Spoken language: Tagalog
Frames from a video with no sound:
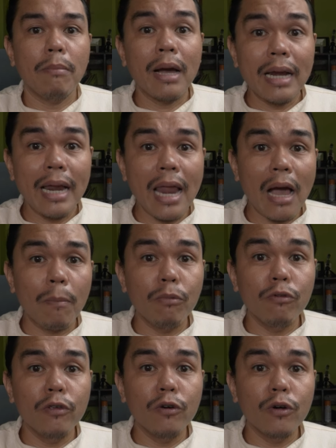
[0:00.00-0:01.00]
Maglalag
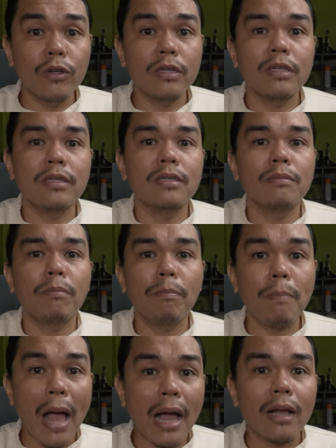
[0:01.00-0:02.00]
po yun
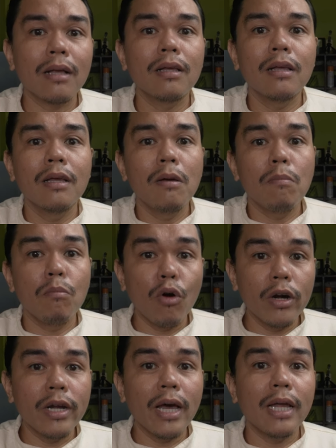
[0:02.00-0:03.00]
pag
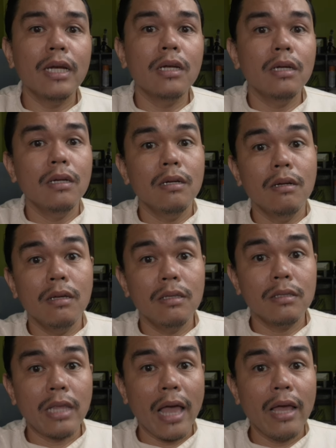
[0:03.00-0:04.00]
more than
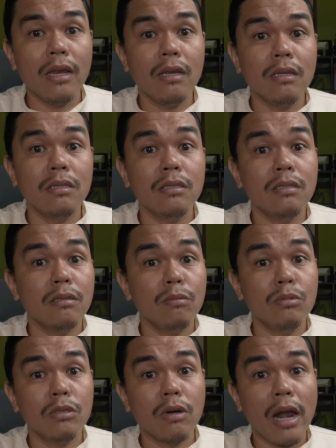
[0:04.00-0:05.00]
10
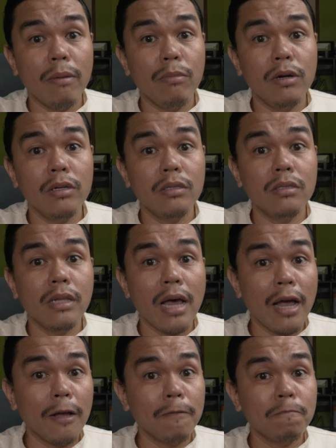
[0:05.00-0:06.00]
subscribers
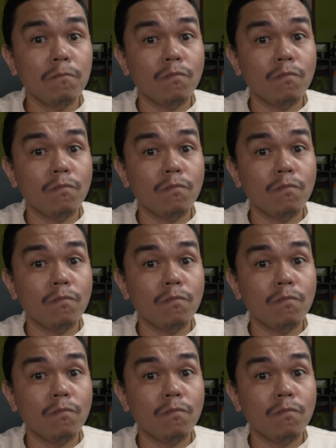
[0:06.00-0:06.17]
ng